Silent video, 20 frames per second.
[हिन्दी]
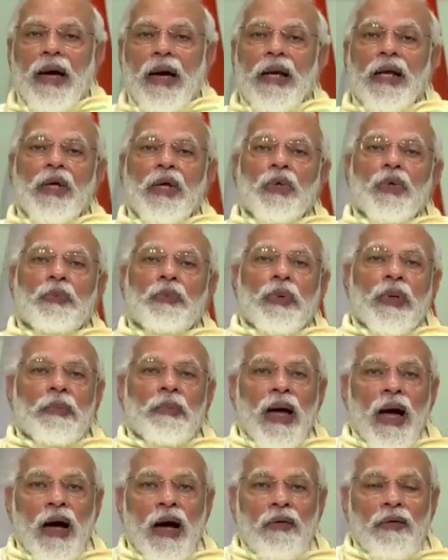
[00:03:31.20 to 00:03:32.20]
हमारे
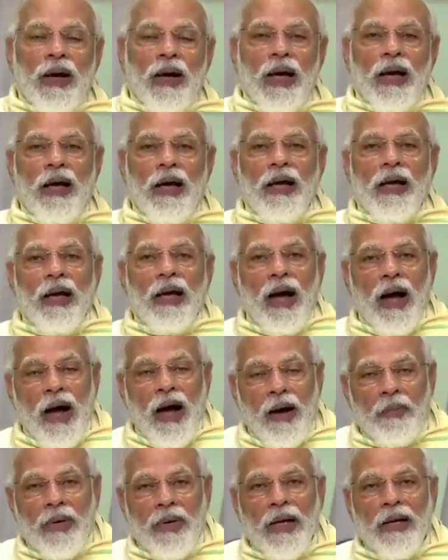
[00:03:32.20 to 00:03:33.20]
यूपी में आंवला है
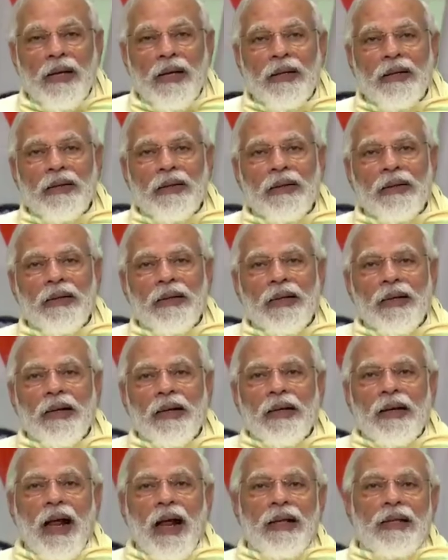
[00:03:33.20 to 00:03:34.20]
आम है
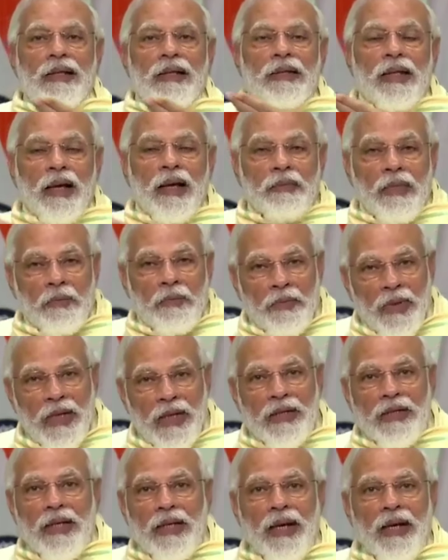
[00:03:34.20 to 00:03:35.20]
राजस्थान में
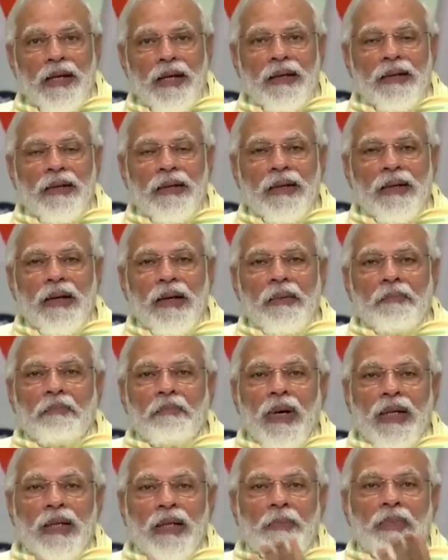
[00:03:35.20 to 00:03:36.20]
मिर्च है
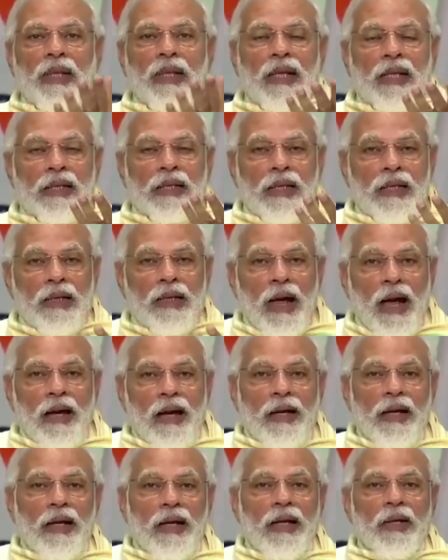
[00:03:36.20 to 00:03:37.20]
मध्य प्रदेश की
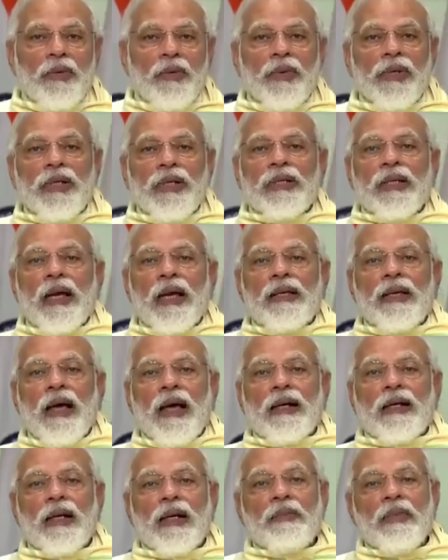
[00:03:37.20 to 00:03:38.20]
दालें उड़ीसा
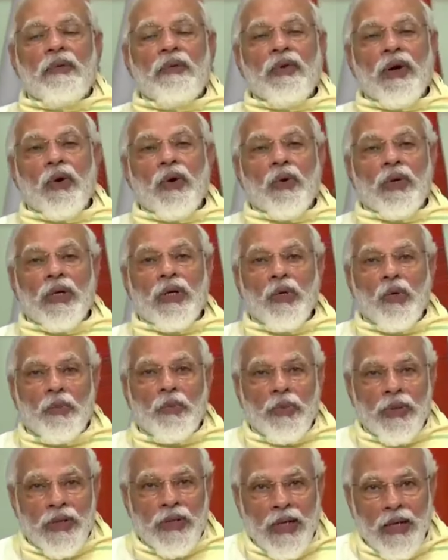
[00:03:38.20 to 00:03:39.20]
झारखंड में वनों की
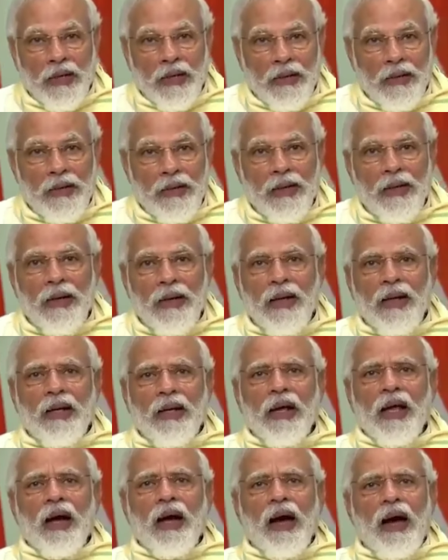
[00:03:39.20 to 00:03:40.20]
उपजें
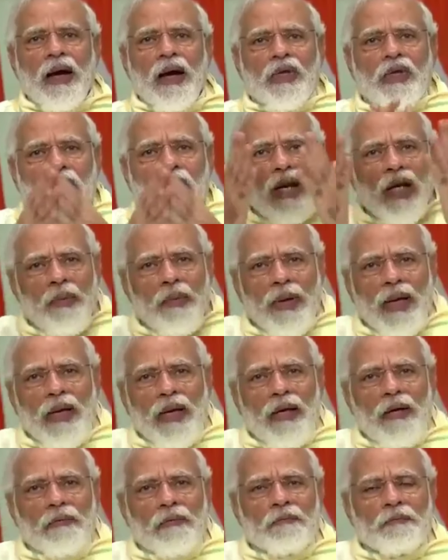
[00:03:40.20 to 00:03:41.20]
ये हर जिले
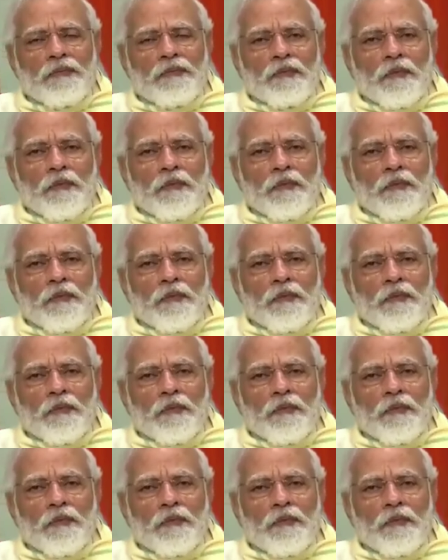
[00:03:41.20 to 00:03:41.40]
में